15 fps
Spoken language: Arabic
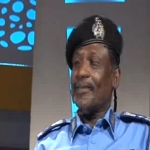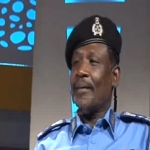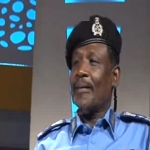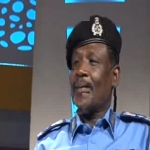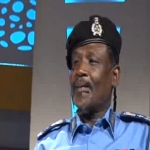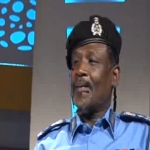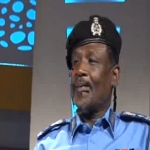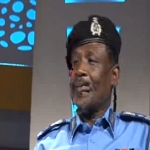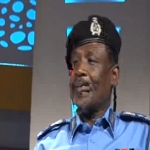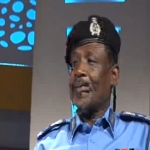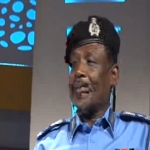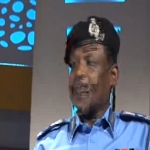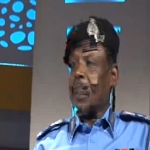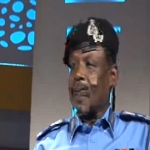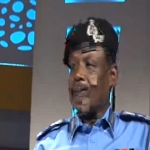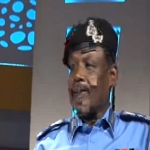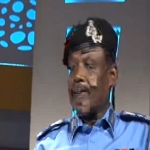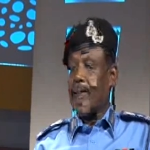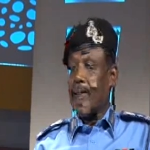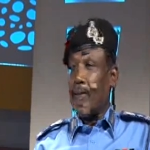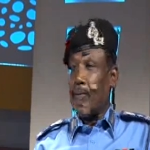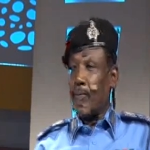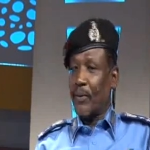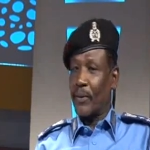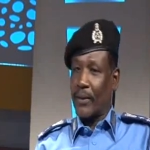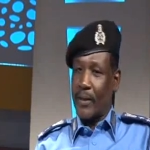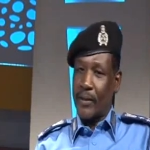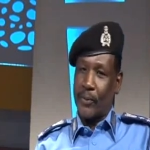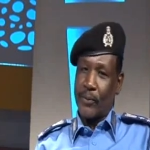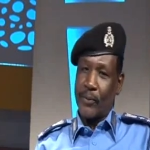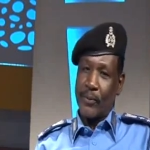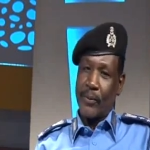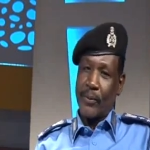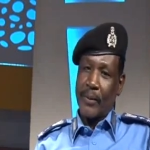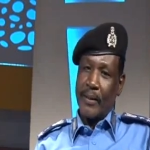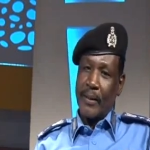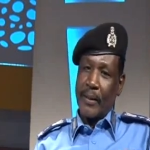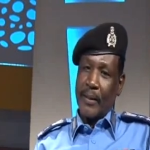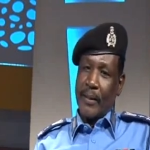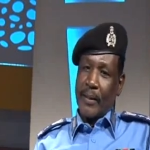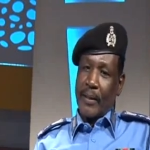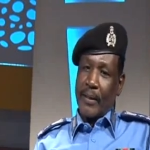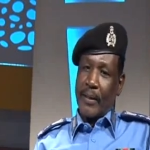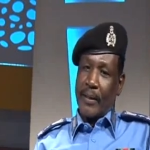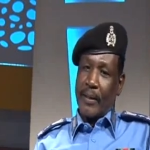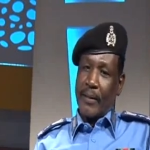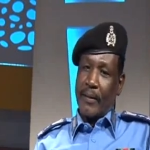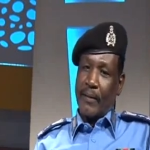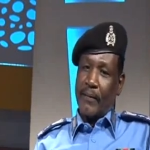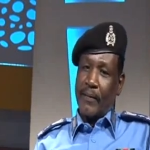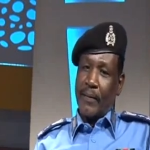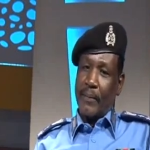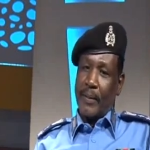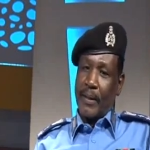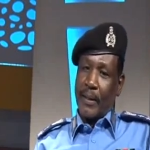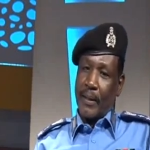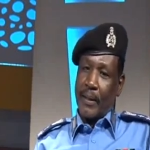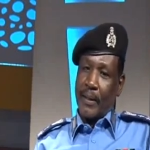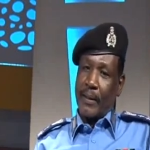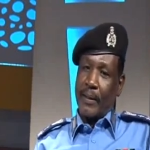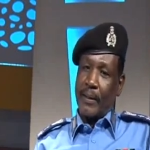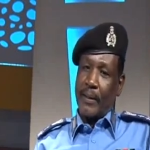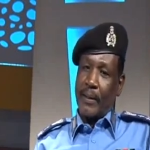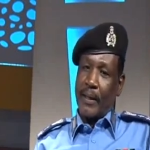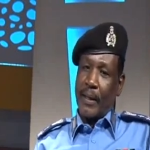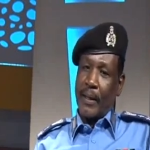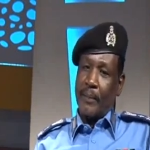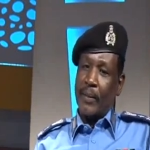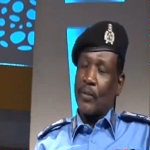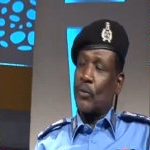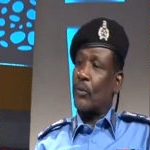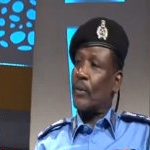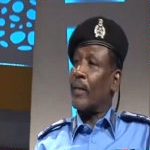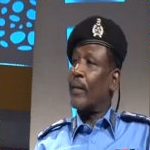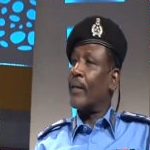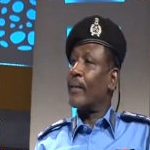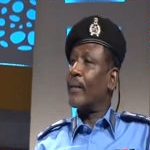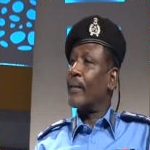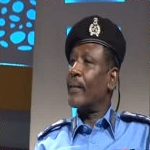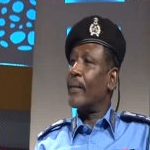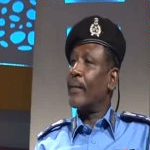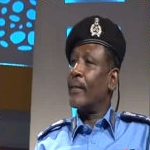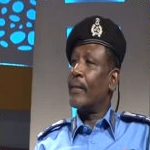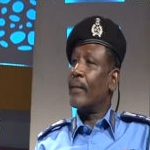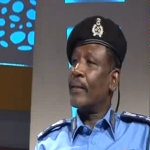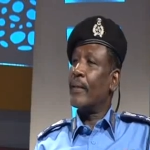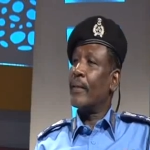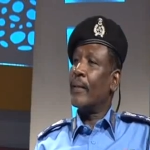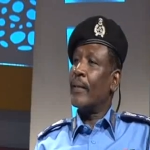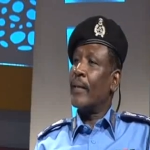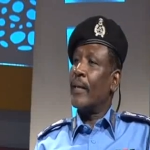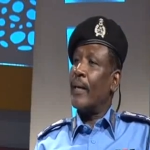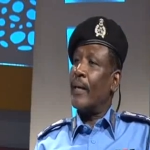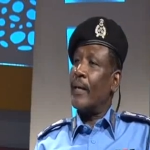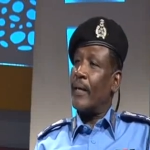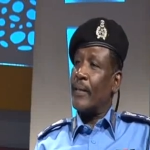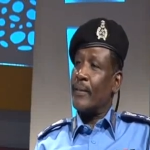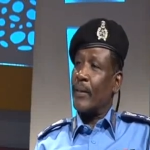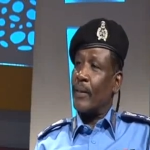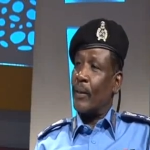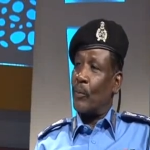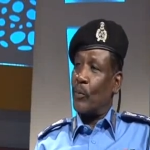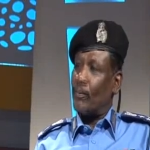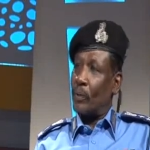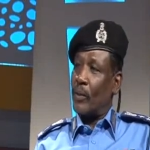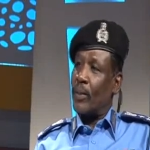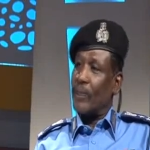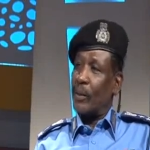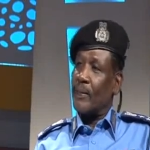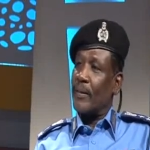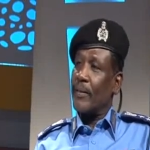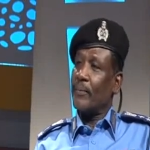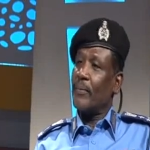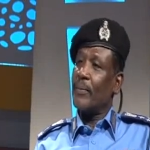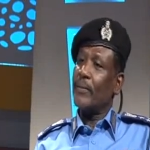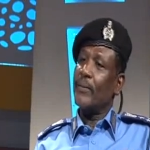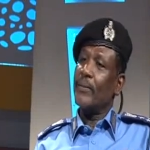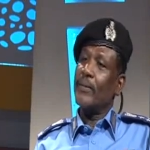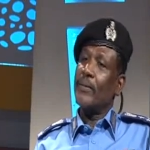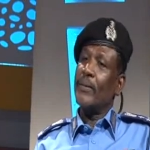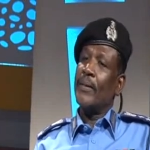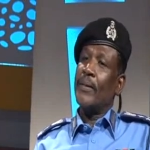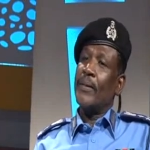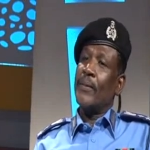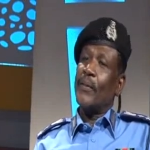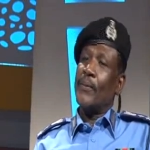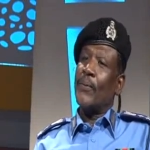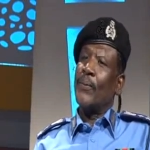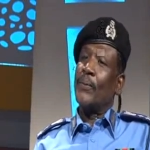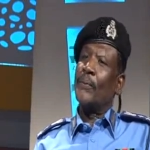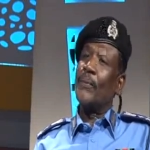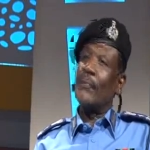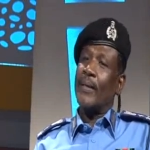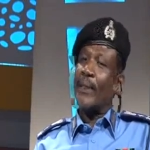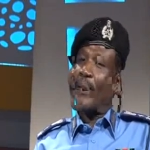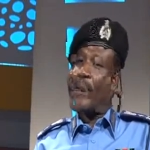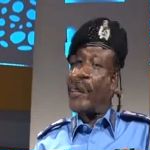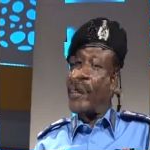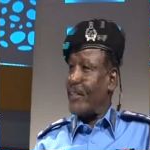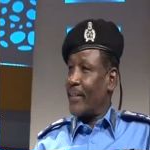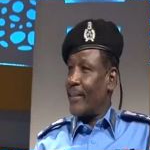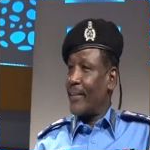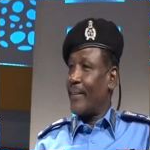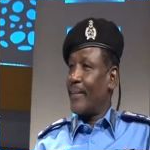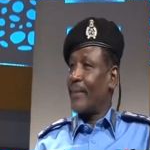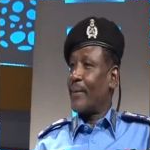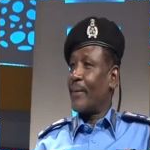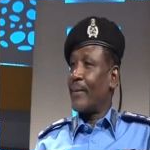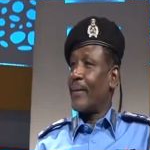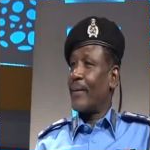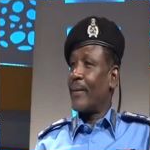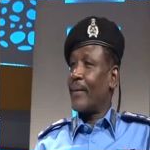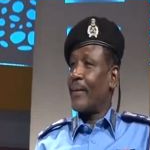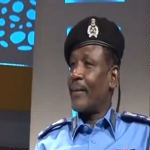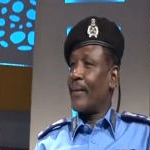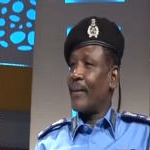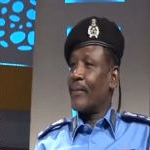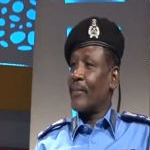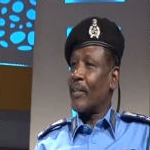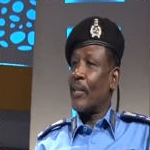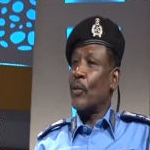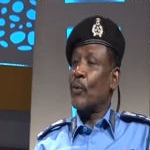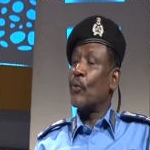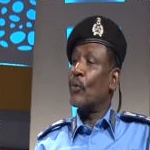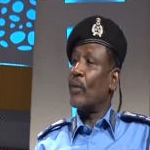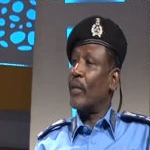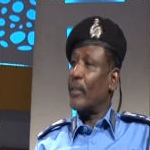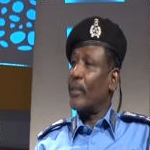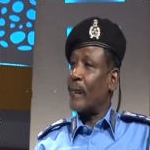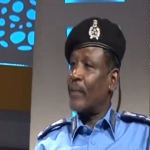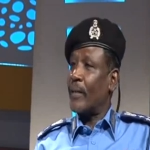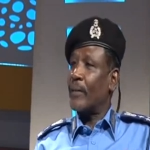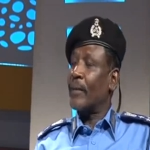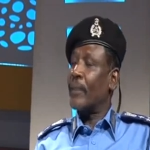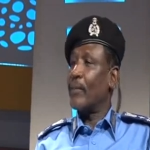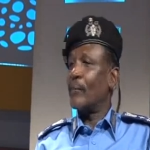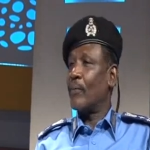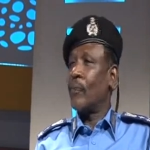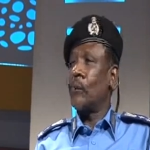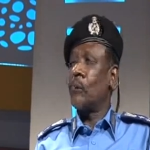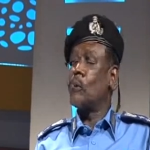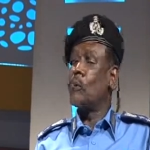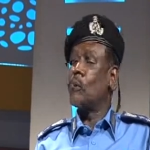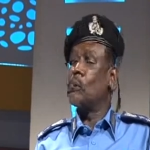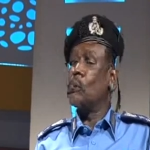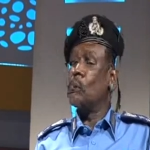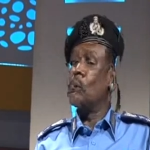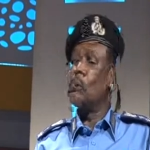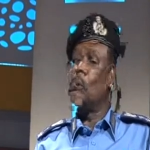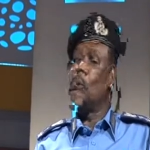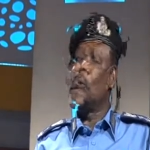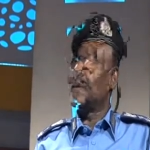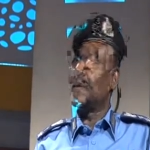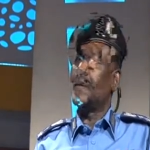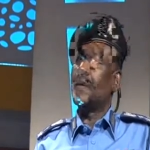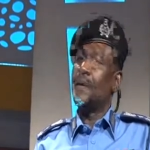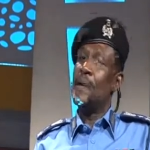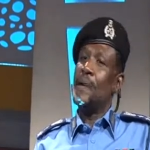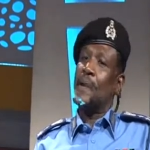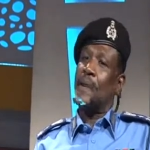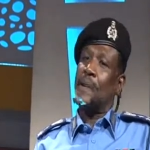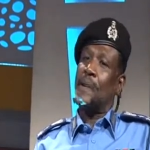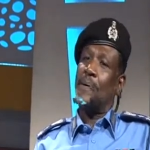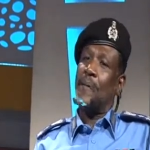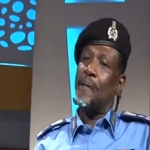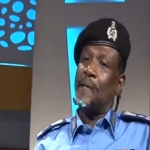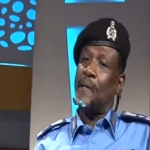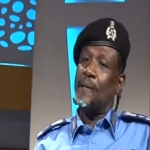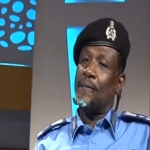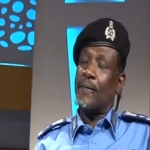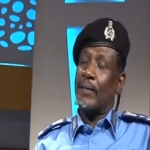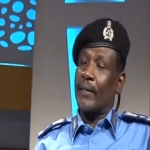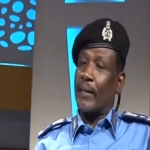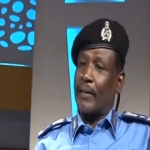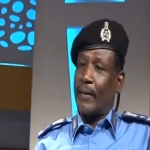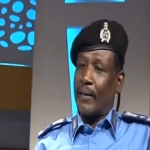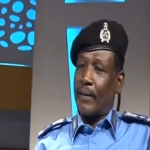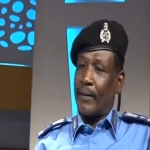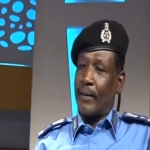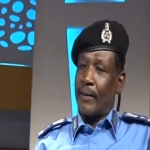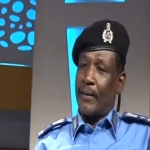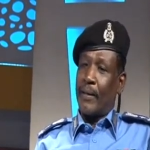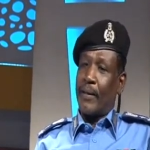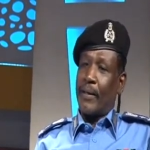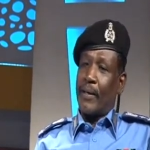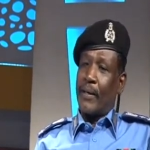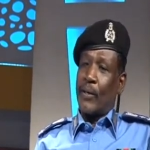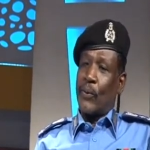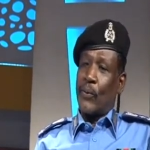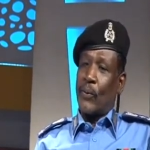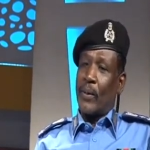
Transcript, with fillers: مساء جديد آه ان شاء الله يكون يعني مساء مساء جميل كجمال هذه القناه وانا آه، سعيد بهذه الاستضافه انه يعني نبشر المواطنين ونبشر برضه كذلك يعني قواتنا الشرطيه